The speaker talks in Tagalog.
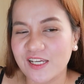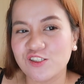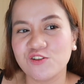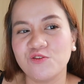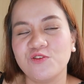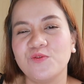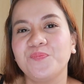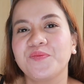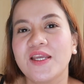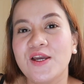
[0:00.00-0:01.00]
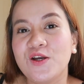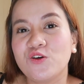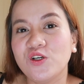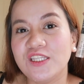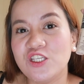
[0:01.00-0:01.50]
Guys, kung,
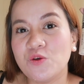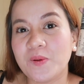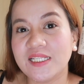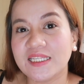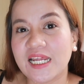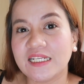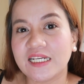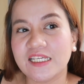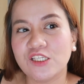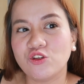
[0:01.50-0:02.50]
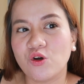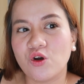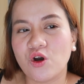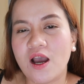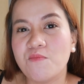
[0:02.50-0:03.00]
kung hindi nyo pa natatry
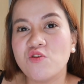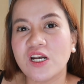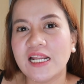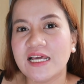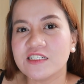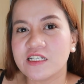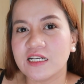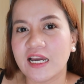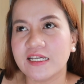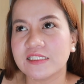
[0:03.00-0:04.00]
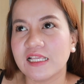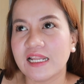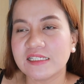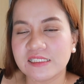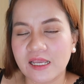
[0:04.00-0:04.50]
ito, uh, mura lang siya guys. The
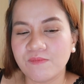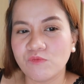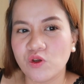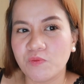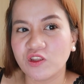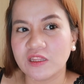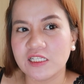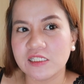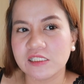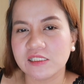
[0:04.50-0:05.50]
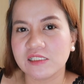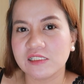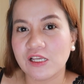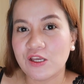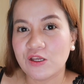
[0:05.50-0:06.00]
last time we bought this,